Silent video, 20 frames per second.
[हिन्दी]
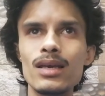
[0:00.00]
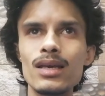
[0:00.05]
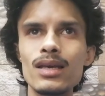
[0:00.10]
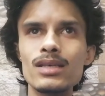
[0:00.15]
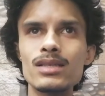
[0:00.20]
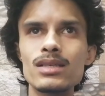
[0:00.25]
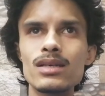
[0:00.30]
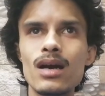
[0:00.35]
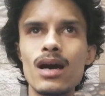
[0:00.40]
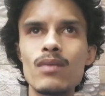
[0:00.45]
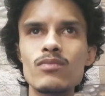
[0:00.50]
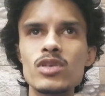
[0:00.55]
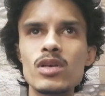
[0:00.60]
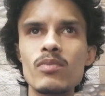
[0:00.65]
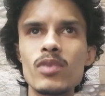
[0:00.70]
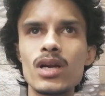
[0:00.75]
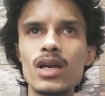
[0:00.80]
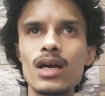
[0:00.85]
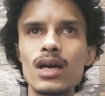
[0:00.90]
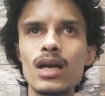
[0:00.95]
इस काम से
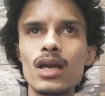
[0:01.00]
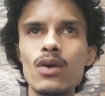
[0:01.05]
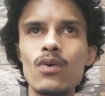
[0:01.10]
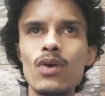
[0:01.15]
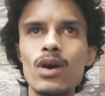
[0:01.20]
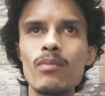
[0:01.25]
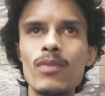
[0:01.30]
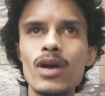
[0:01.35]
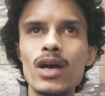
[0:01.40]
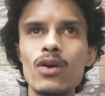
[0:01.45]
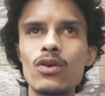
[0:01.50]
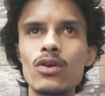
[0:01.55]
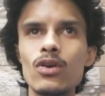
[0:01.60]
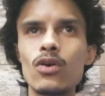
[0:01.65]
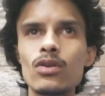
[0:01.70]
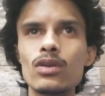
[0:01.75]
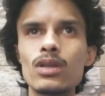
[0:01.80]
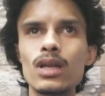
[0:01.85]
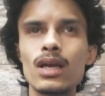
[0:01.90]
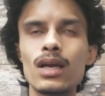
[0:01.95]
पकड़ा गया हूँ अब मैं कोई
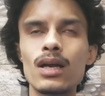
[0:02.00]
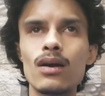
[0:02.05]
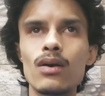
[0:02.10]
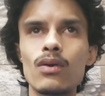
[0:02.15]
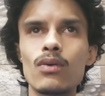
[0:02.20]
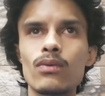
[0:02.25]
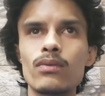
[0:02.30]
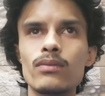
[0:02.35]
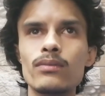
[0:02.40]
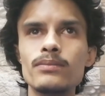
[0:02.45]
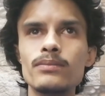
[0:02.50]
और तरीका करूँ